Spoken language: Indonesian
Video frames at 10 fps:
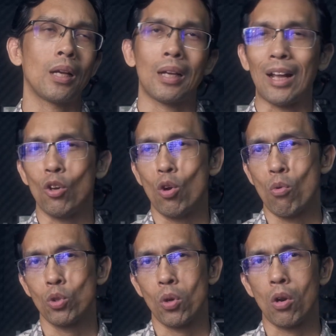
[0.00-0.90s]
kalau
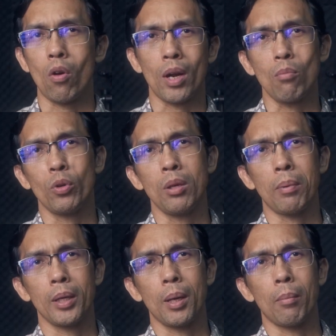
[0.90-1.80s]
ngomong soal orang, mungkin
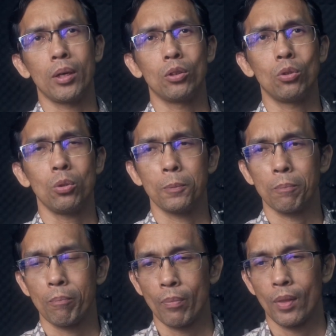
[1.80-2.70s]
pada zaman itu
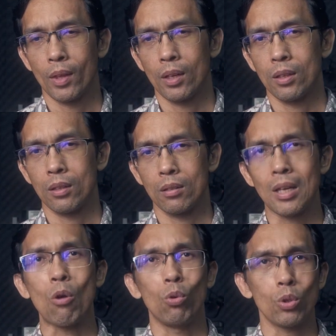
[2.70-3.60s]

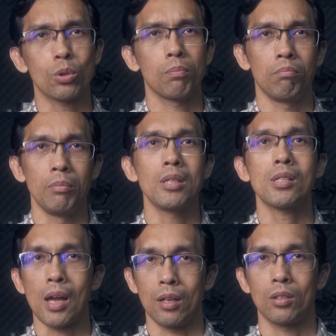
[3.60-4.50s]
Saulus
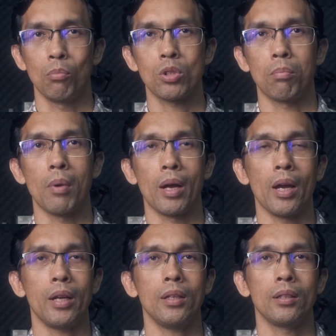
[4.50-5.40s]
bisa disebut
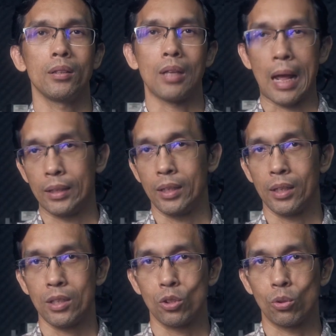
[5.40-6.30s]
sebagai
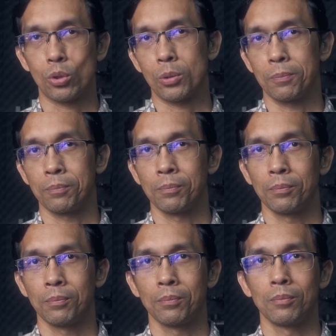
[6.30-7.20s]
antikristus
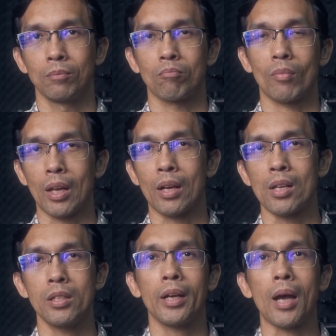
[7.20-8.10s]
karena
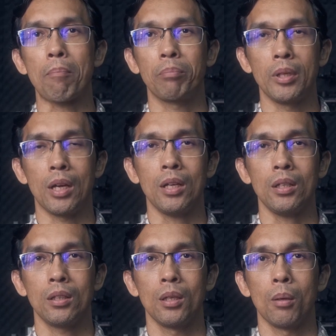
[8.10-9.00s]
sikapnya
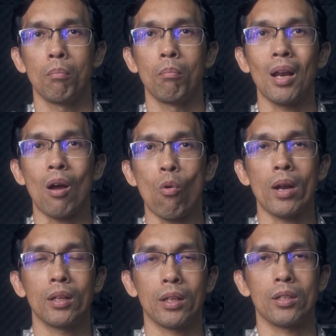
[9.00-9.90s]

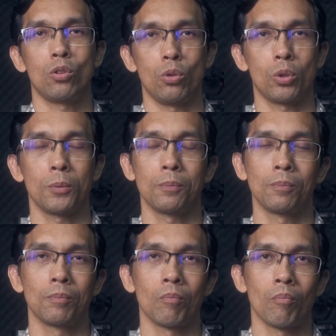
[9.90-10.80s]
melawan Kristus.
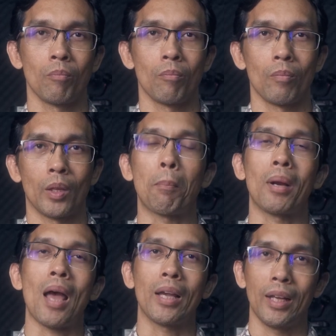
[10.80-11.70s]
Ya
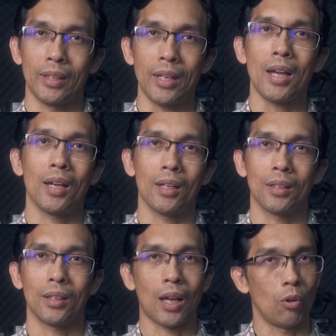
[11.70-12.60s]
pada akhirnya
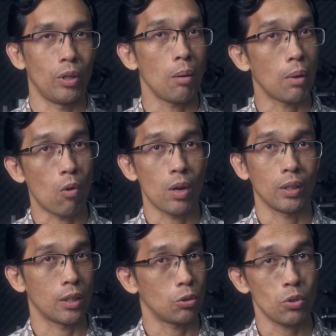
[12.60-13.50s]
kalau dia melawan
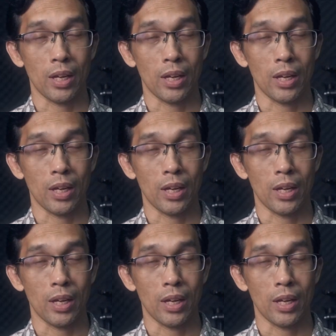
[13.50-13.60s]
Kristus ya